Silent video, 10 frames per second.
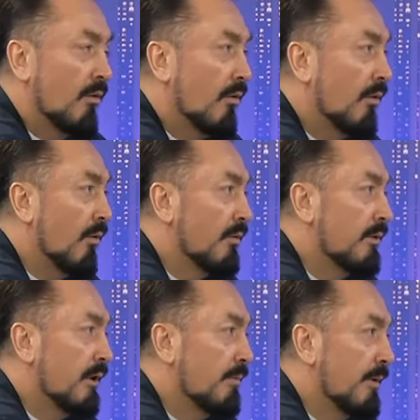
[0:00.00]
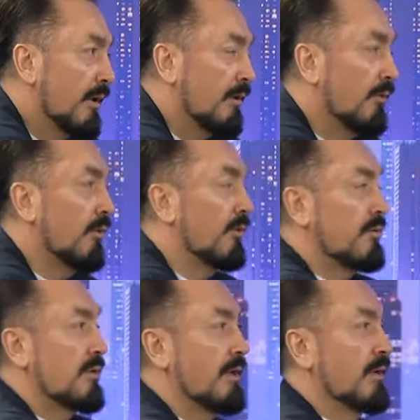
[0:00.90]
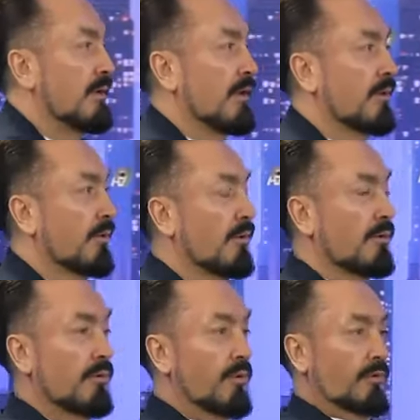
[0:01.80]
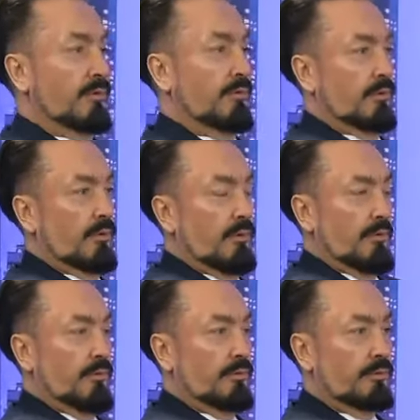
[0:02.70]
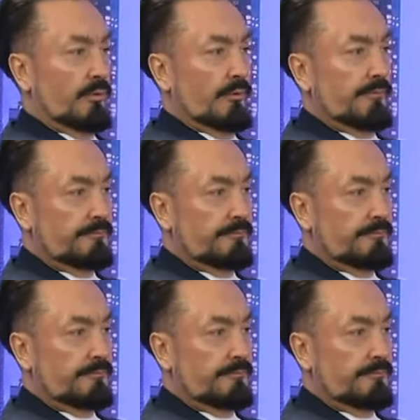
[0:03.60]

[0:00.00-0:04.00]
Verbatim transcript: o onu ihbar ediyor, o onun canını yakıyor, o onu korkutuyor, o onu üzüyor.